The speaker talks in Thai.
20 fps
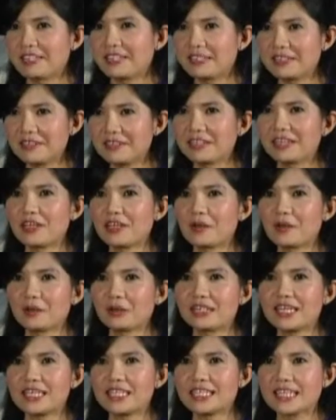ซึ่งนายก
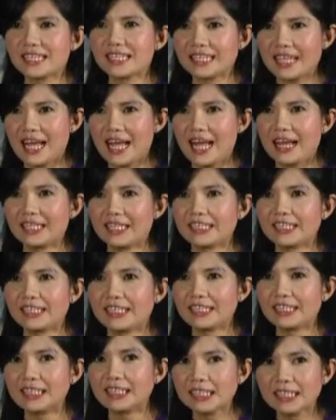ได้จัดงาน
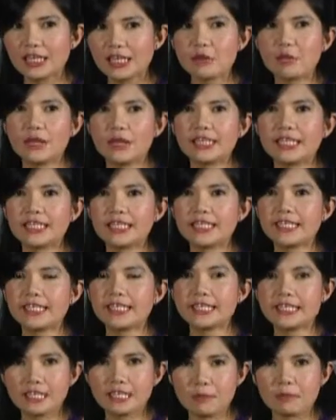ขึ้นในวันที่
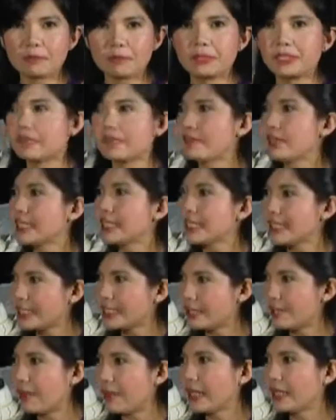ยี่สิบถึงวันที่
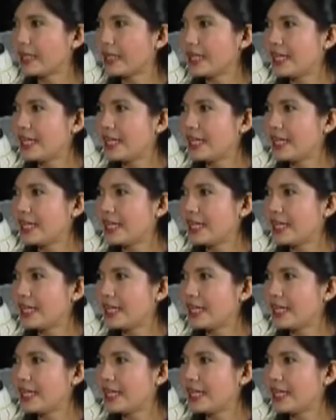ยี่สิบเอ็ด